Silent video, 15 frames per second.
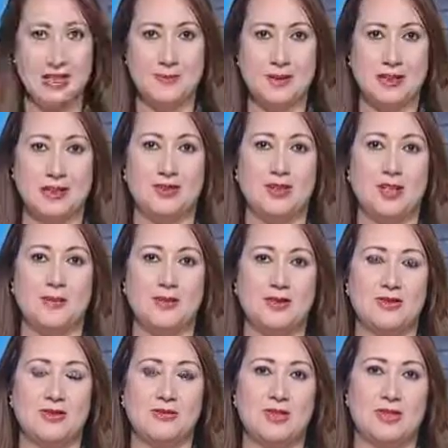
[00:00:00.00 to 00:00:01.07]
téléspectateurs, à
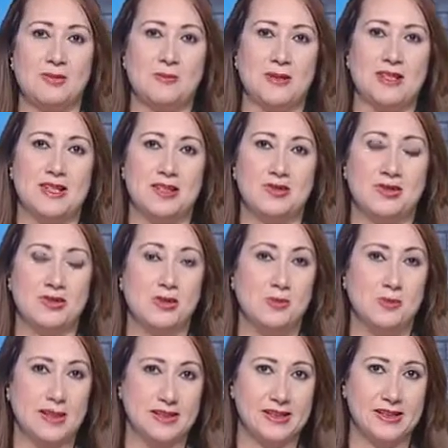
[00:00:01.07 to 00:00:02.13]
présent, nous allons passer à
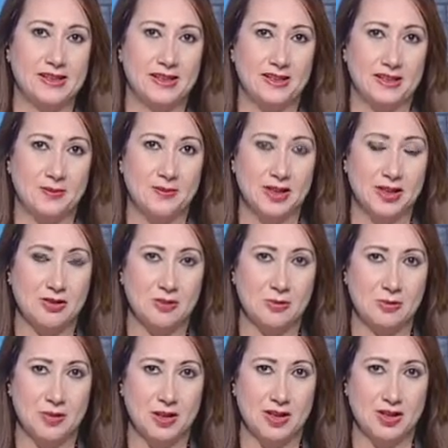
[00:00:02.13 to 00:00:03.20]
notre partie débat.
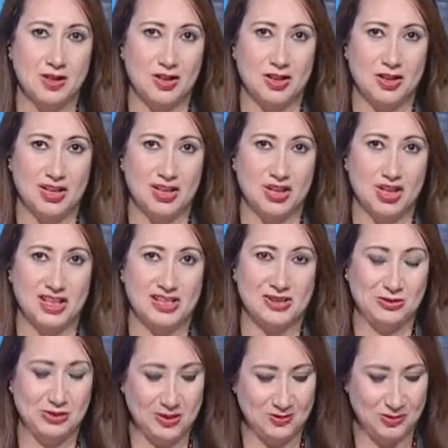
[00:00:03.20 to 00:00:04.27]
Comme euh, j'ai
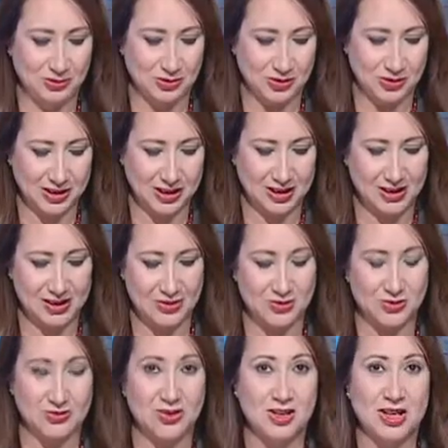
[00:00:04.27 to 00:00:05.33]
dit au début de notre
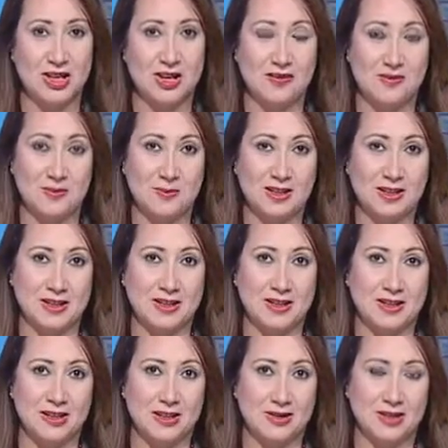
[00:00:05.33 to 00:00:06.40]
édition, on va
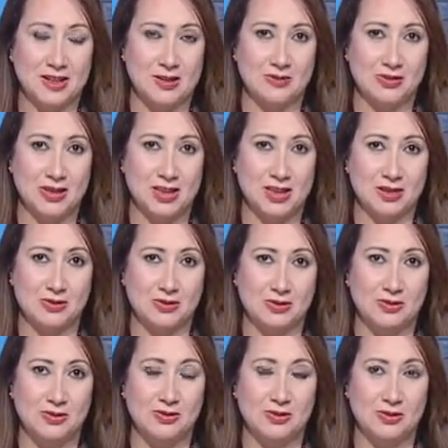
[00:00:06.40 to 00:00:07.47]
parler des moyens
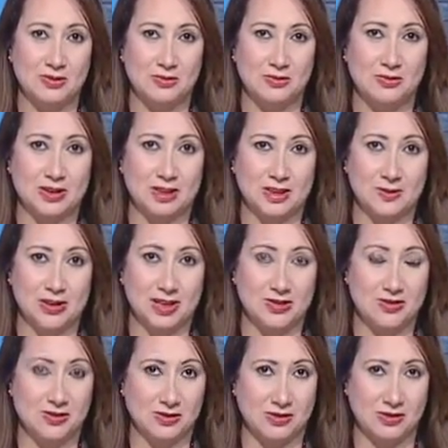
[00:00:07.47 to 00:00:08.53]
de lutte contre
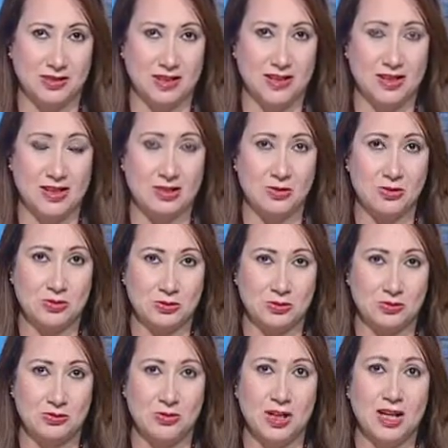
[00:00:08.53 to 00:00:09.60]
l'immigration clandestine,
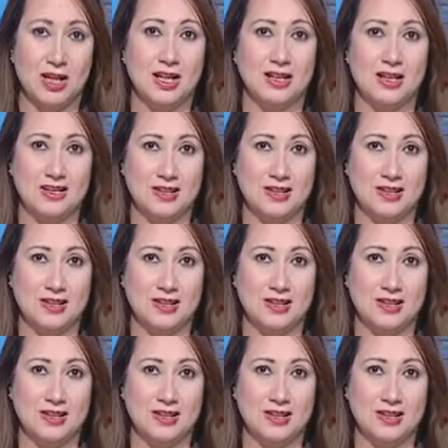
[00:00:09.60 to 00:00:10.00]
surtout